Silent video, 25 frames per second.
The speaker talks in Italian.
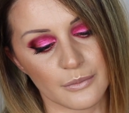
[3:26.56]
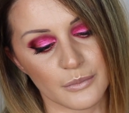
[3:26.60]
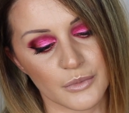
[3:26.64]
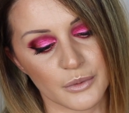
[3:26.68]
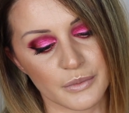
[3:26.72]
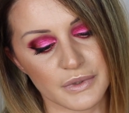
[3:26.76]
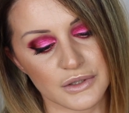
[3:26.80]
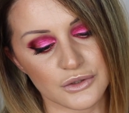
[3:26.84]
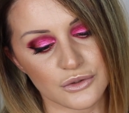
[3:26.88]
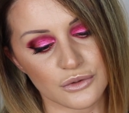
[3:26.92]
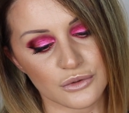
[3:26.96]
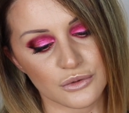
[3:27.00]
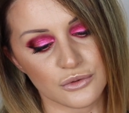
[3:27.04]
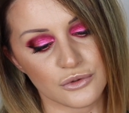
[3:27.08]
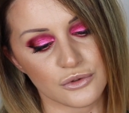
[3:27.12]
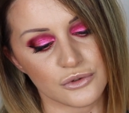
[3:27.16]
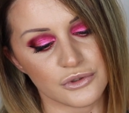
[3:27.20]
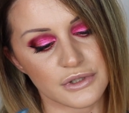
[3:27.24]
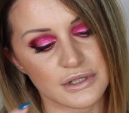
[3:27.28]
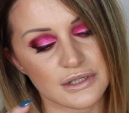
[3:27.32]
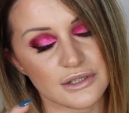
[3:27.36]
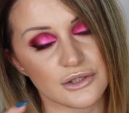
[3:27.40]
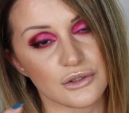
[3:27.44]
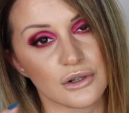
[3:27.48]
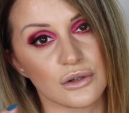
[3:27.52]
dal momento in cui
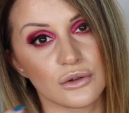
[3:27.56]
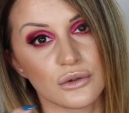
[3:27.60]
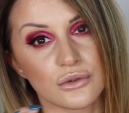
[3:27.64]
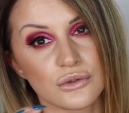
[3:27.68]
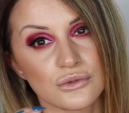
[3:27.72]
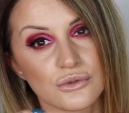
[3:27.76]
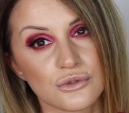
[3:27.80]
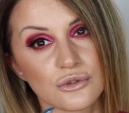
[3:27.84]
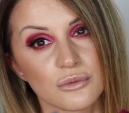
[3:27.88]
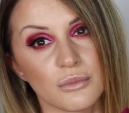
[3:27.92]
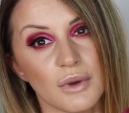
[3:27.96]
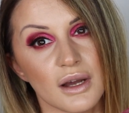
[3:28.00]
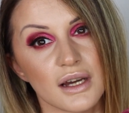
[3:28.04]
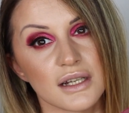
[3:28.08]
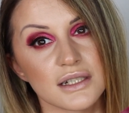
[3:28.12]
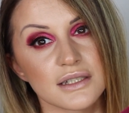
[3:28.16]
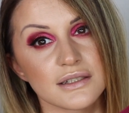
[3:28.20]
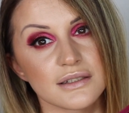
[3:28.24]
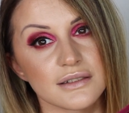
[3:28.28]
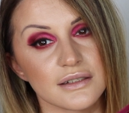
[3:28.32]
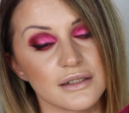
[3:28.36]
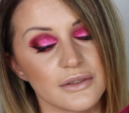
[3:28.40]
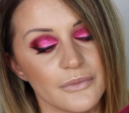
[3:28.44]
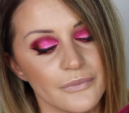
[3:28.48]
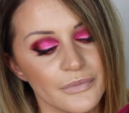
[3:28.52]
iniziano a
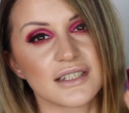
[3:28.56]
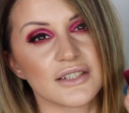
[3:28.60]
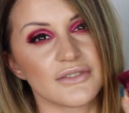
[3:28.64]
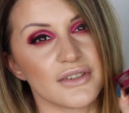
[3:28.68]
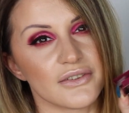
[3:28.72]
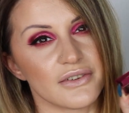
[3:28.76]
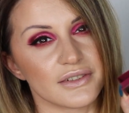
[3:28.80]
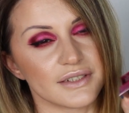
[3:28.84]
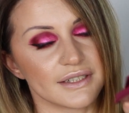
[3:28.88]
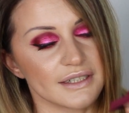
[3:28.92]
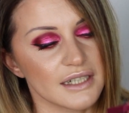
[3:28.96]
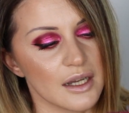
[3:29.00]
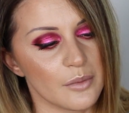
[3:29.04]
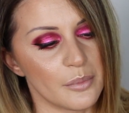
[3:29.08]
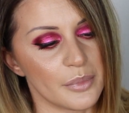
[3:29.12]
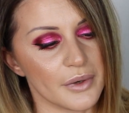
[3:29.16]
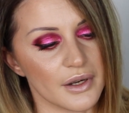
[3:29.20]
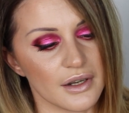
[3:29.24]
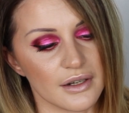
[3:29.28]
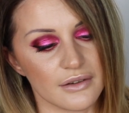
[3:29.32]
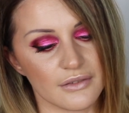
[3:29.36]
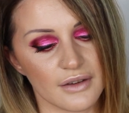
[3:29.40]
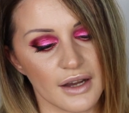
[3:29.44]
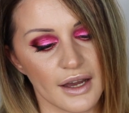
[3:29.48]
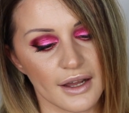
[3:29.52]
consumarsi si fa fatica a
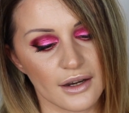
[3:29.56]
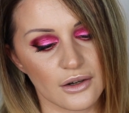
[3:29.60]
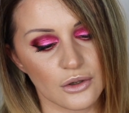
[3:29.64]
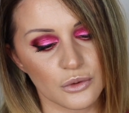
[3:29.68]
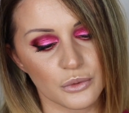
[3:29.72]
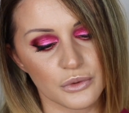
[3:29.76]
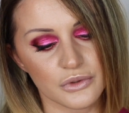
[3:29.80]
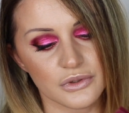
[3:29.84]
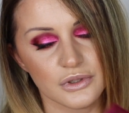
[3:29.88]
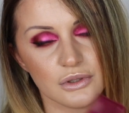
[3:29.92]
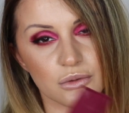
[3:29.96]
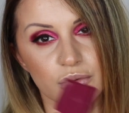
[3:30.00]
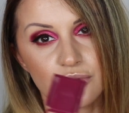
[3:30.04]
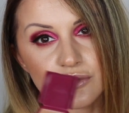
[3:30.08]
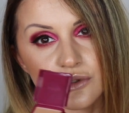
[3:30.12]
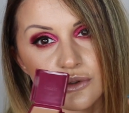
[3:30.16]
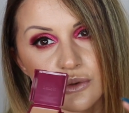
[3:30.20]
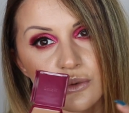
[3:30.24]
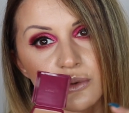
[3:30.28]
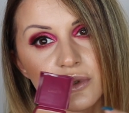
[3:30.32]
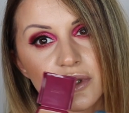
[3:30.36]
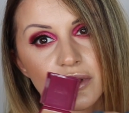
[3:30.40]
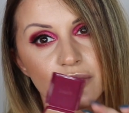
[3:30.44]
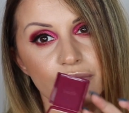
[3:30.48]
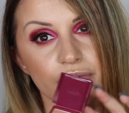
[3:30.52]
prelevarlo quindi questo
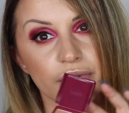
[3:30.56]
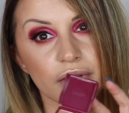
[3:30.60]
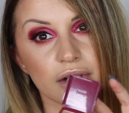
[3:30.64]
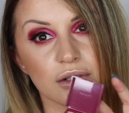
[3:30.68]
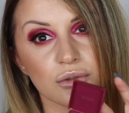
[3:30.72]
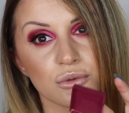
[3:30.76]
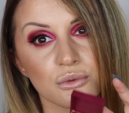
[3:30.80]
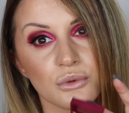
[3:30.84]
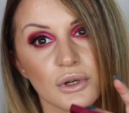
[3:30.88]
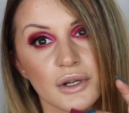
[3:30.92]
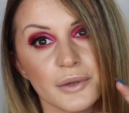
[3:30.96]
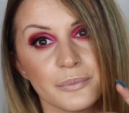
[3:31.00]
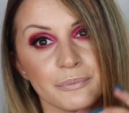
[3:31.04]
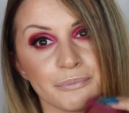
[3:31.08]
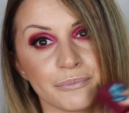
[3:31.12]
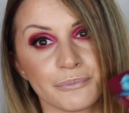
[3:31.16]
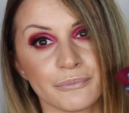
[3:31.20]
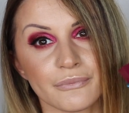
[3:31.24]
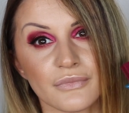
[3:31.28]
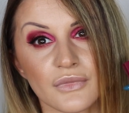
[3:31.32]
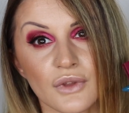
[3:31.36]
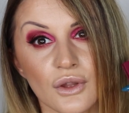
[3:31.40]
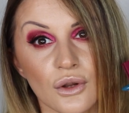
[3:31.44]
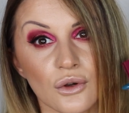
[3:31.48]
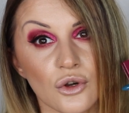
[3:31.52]
qui fra le due
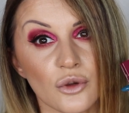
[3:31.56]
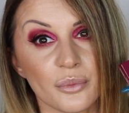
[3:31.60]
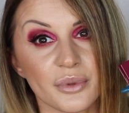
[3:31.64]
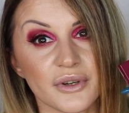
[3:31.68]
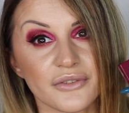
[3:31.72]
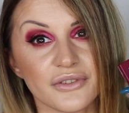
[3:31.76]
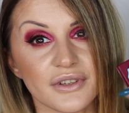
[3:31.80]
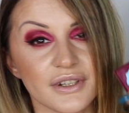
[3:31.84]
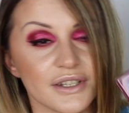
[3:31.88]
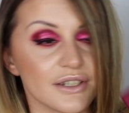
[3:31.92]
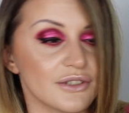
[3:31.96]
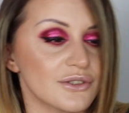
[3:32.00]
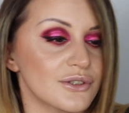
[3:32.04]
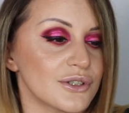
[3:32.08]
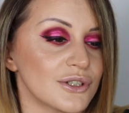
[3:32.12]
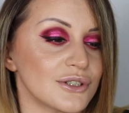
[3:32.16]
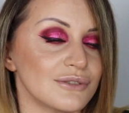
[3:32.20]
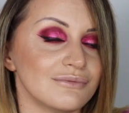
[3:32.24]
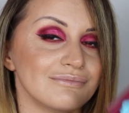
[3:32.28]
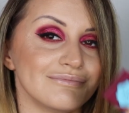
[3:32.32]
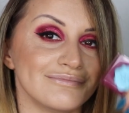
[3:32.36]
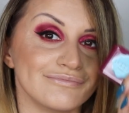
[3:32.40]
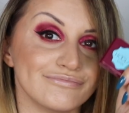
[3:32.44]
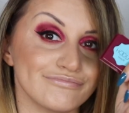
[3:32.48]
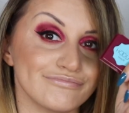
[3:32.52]
lo preferisco